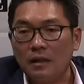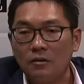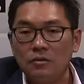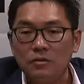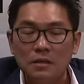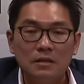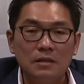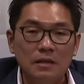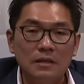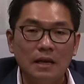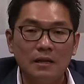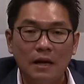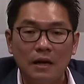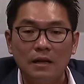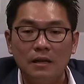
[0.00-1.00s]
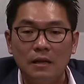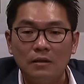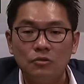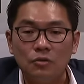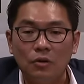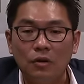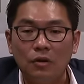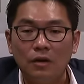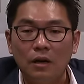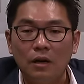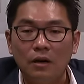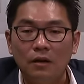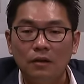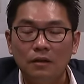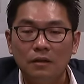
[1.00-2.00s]
到，就是现在他连说
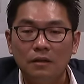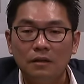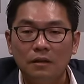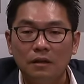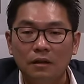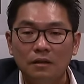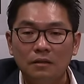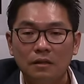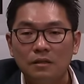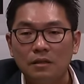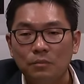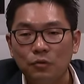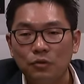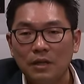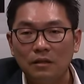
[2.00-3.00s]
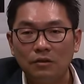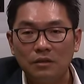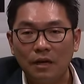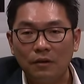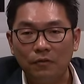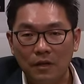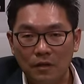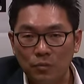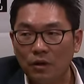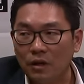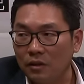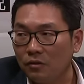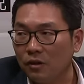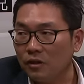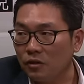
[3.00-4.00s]
呃呃，曾经部长都讲，Facebook 可
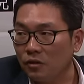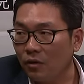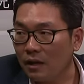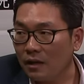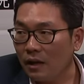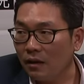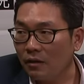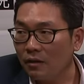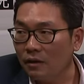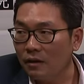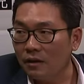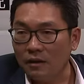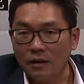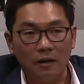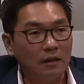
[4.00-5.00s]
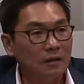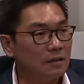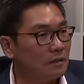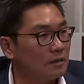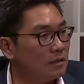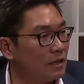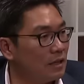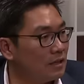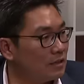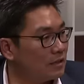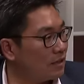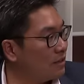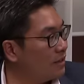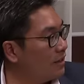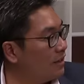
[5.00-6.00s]
能会去关掉，啊，曾经
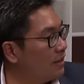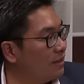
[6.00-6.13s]
这个